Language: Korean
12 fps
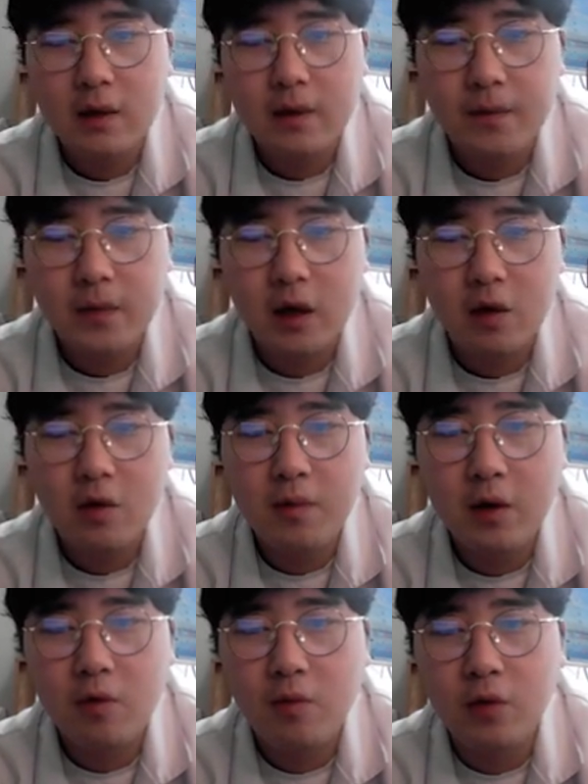네, 성
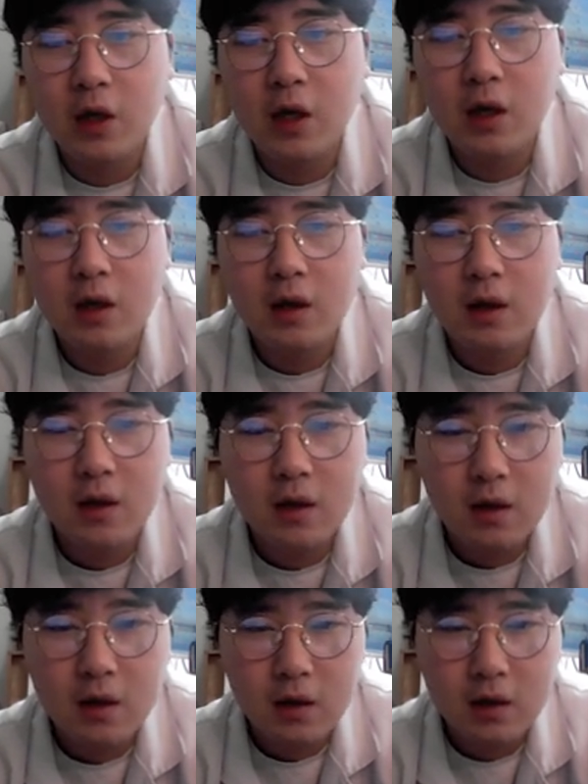페로몬이
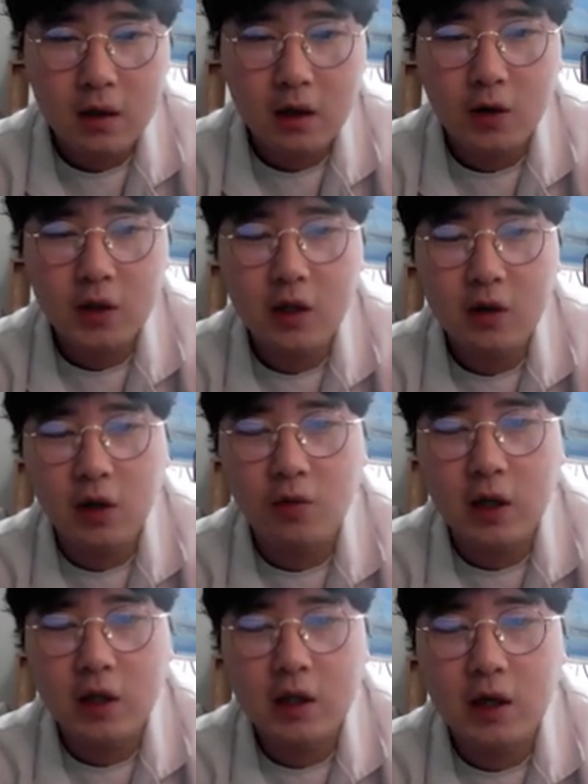이제 경제적 이용
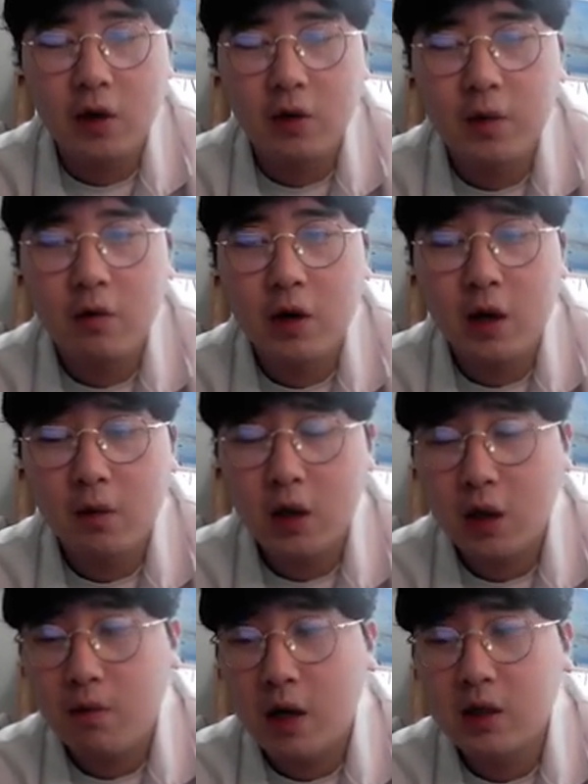가치가 왜 높다고 하냐면
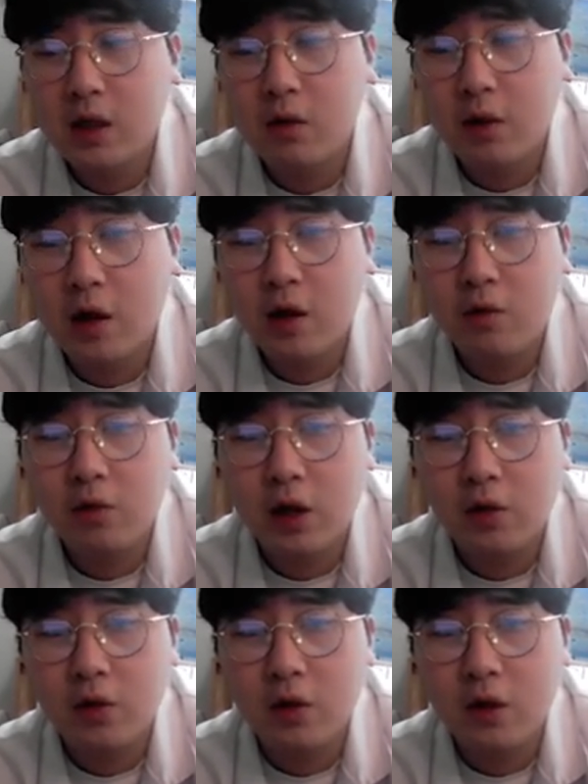이제 방제를 위해
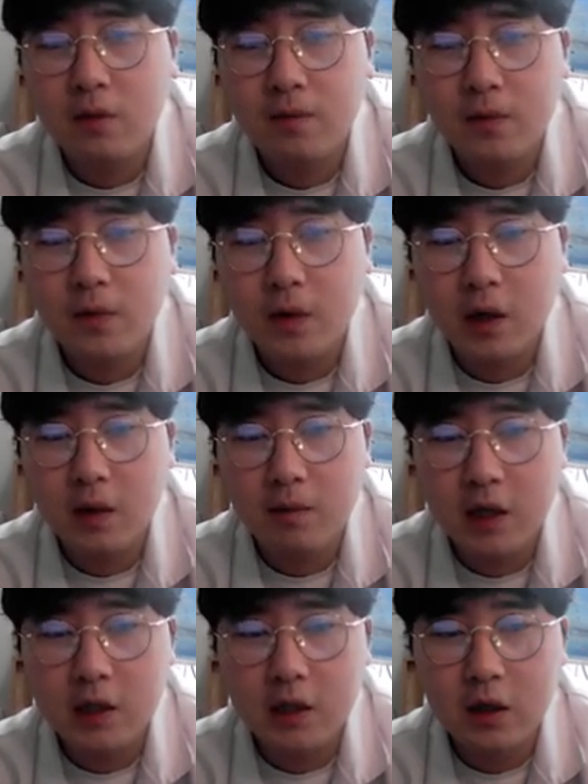사용되거든요. 이
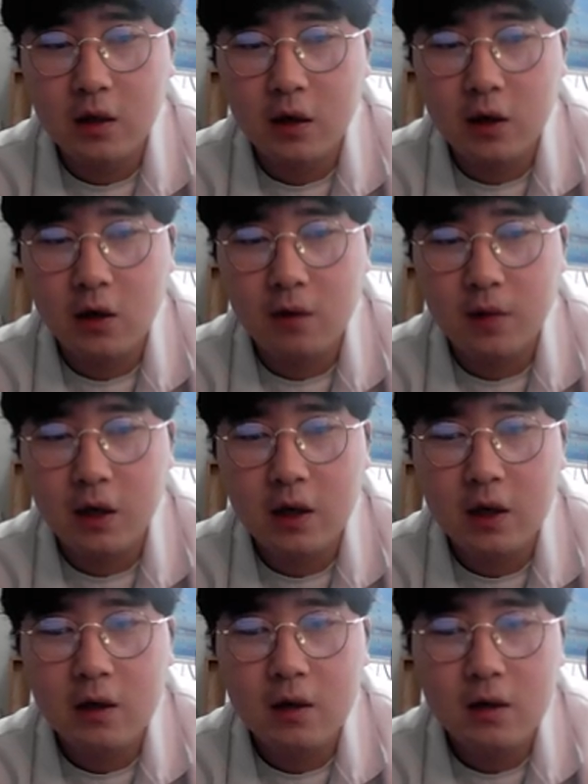방식은
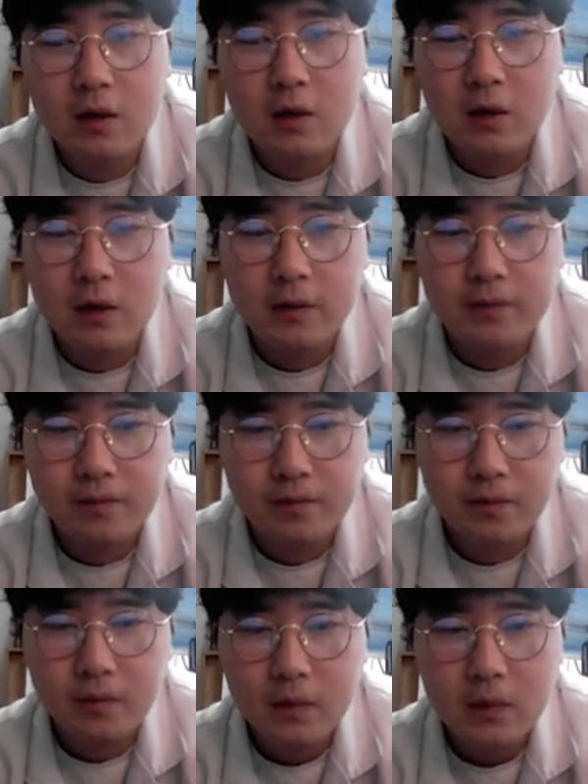이러합니다.
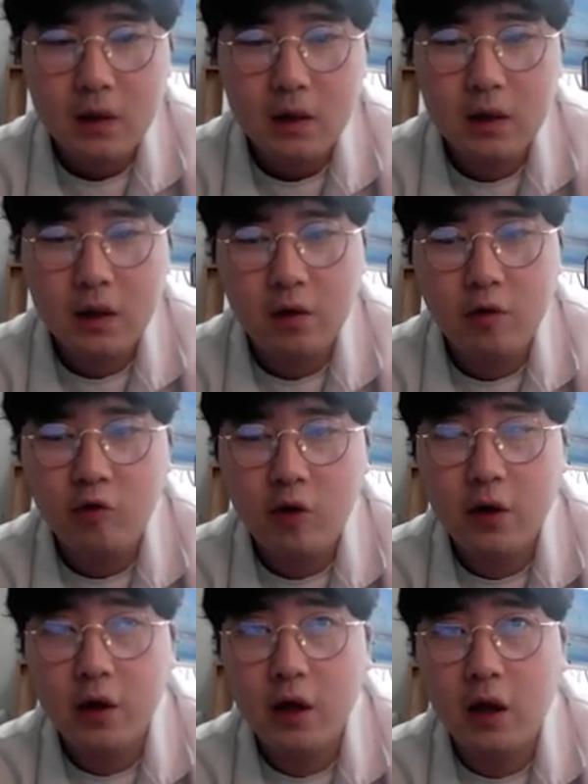그래서
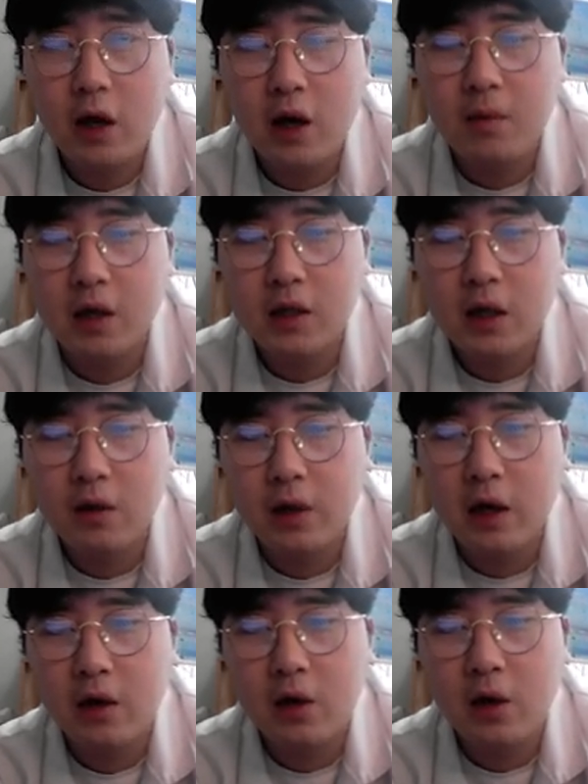수컷의 대량 방제를
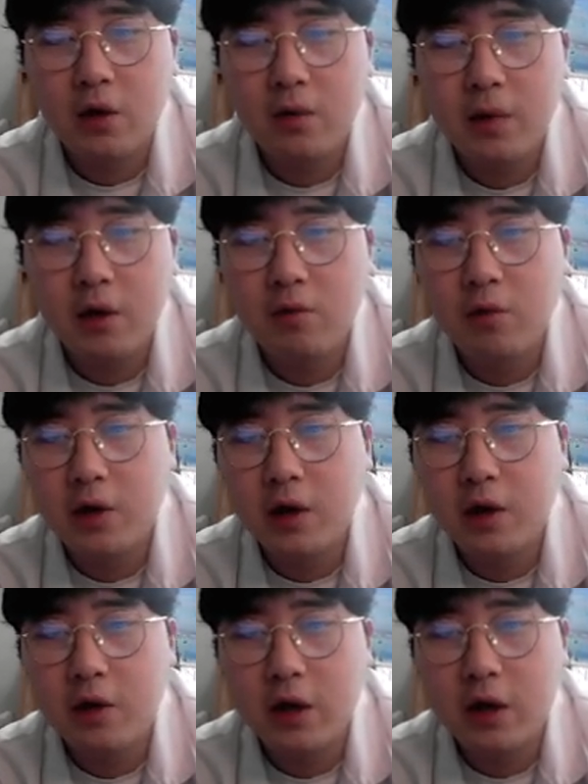위하여 성
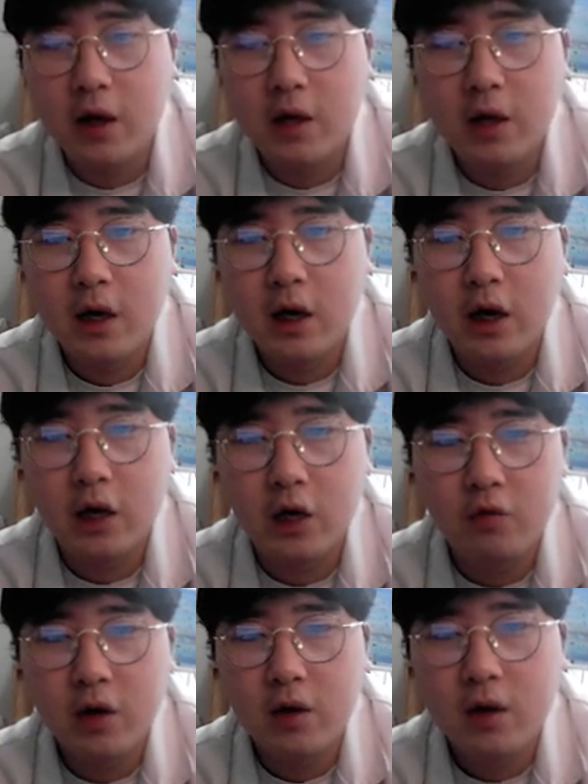페로몬을 사용한다. 라는
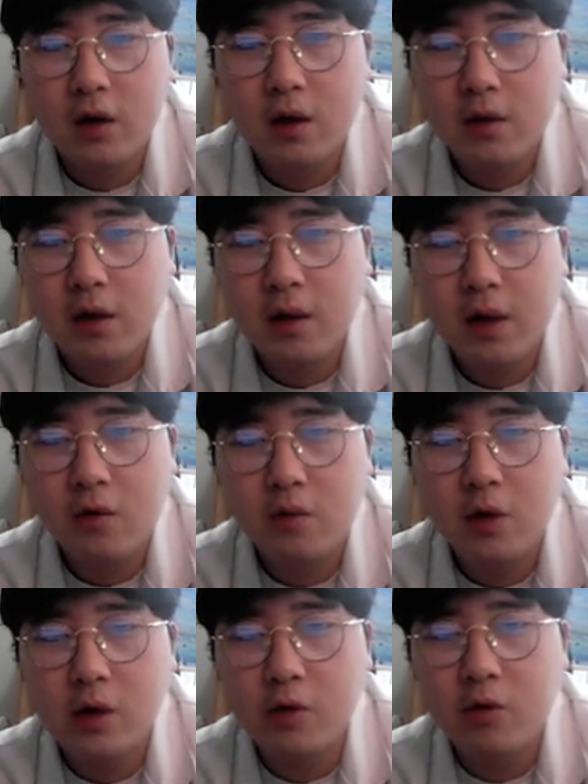거고요. 네,
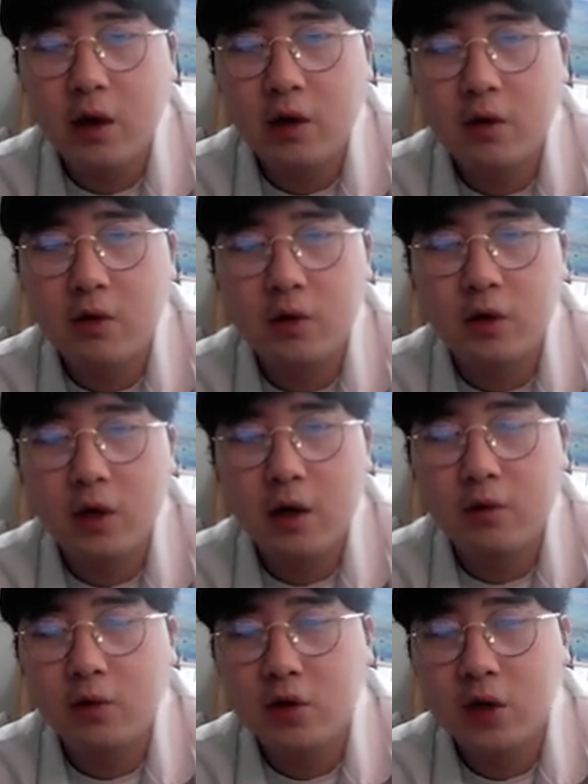페로몬을 이용하는 걸로
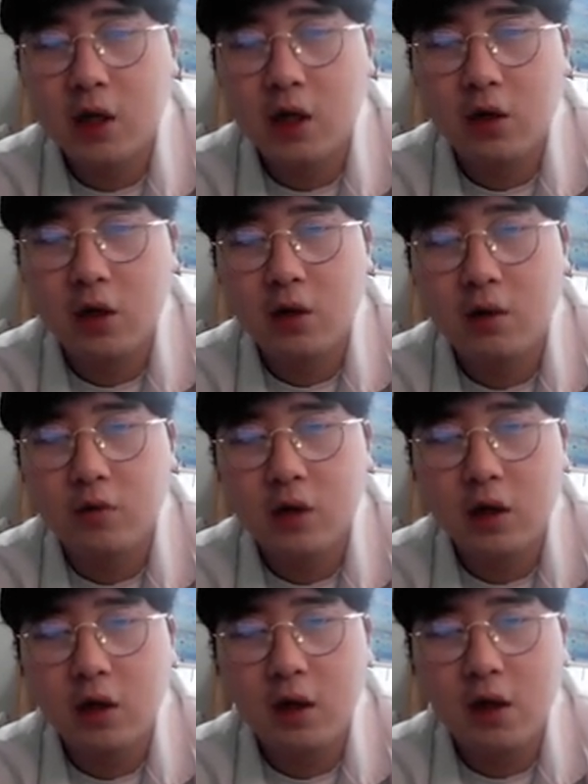정답으로 출제가 되었던
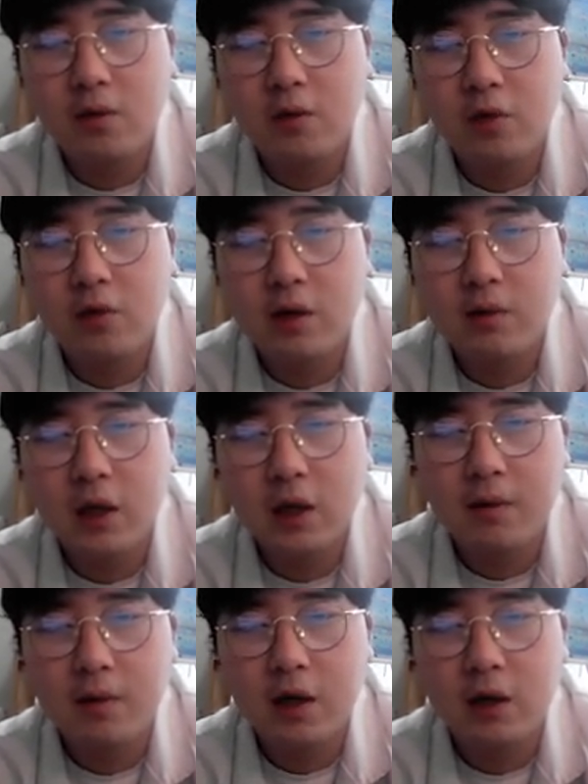문제들이에요. 복숭아
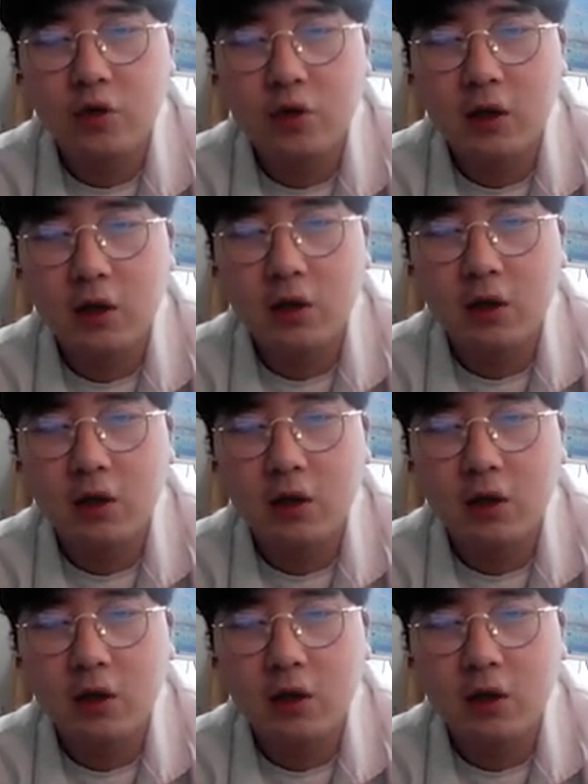심식나방 출제된 적이